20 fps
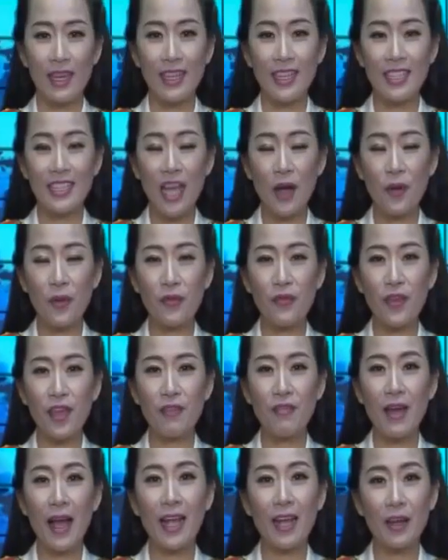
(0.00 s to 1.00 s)
Kính chào quý vị
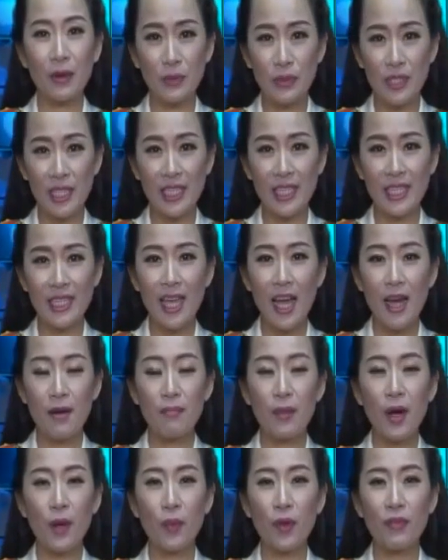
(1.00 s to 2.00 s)
và các đồng chí,
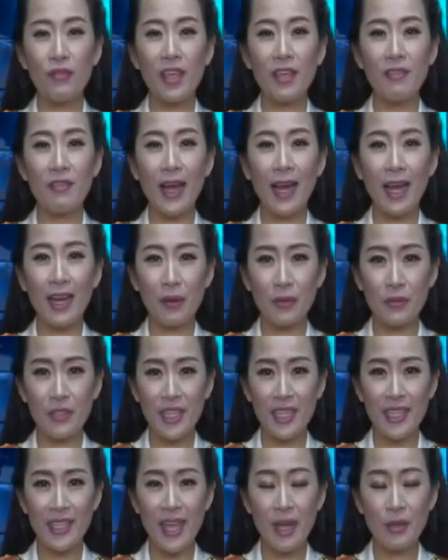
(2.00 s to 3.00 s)
mời quý vị và các đồng
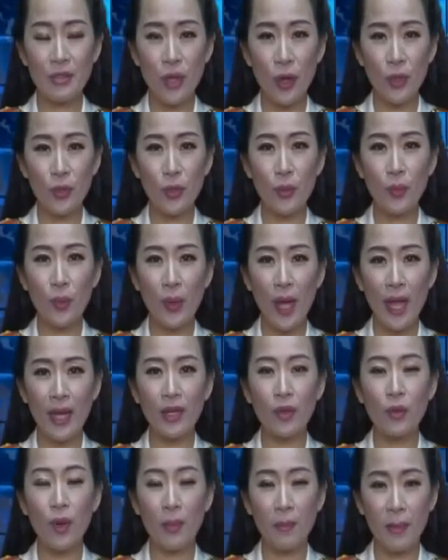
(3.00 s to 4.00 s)
chí theo dõi chuyên mục An
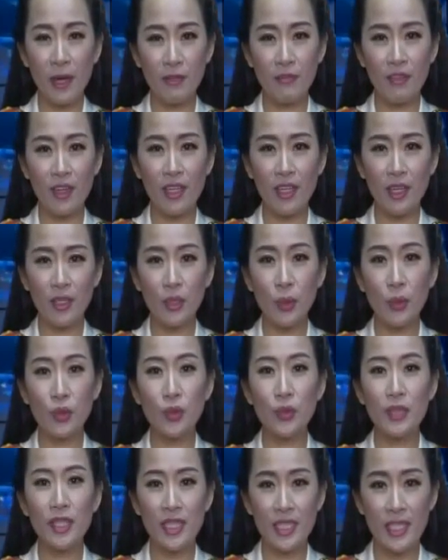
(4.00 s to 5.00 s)
ninh Quảng Bình với những nội
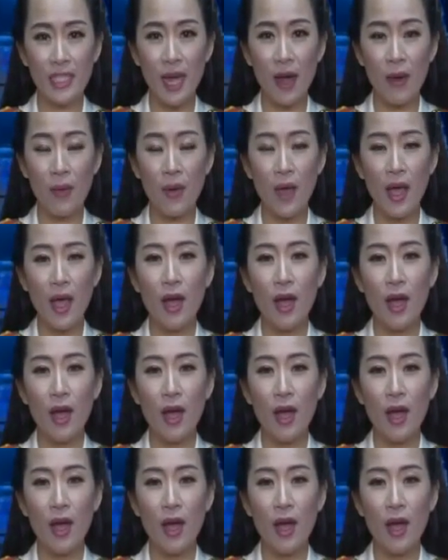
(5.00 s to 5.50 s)
dung chính sau: